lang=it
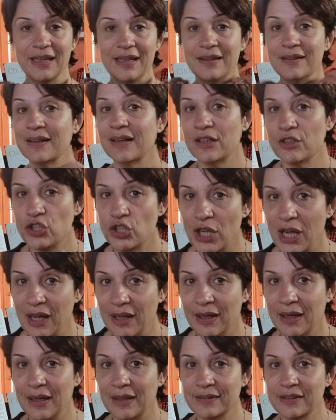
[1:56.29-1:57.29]

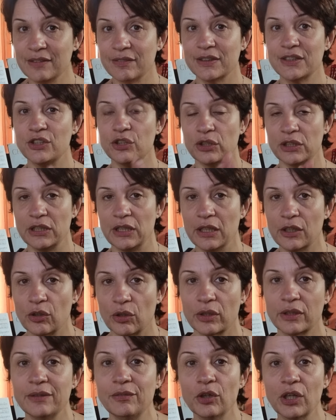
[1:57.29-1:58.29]
ingaggiare l'attivazione delle
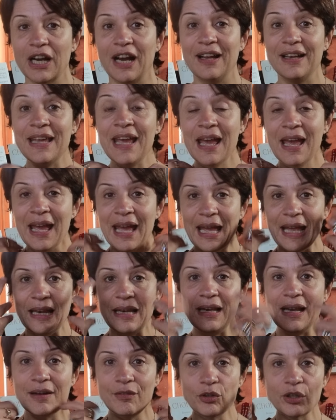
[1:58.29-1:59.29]
corde vocali e
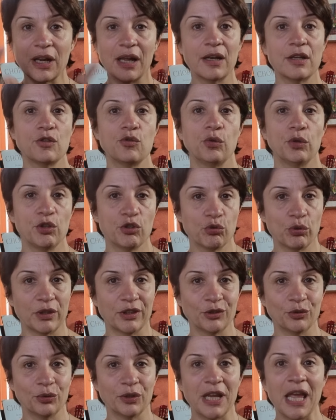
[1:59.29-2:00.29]
lavorare sui
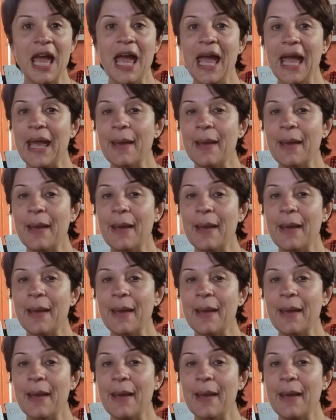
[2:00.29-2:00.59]
risuonatori.